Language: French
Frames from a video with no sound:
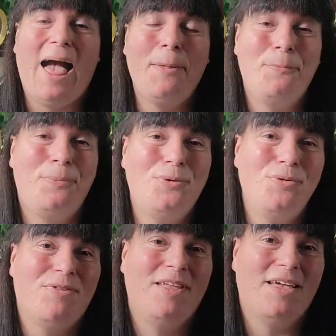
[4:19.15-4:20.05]
en
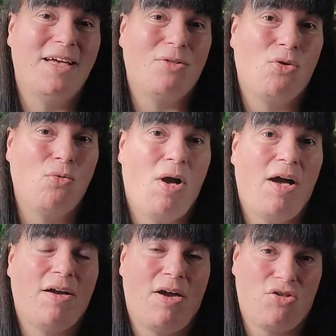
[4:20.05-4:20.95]
plus des cartes
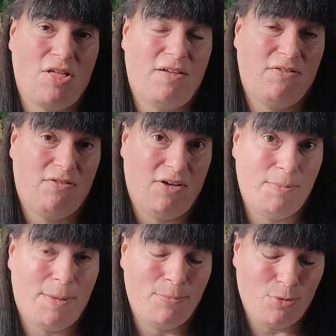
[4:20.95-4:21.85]
noires, car j'en avais
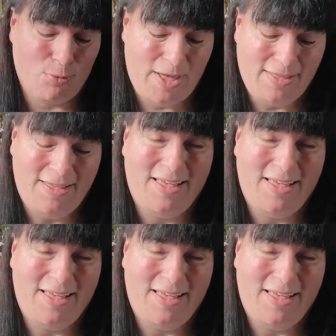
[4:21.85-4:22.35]
vraiment besoin,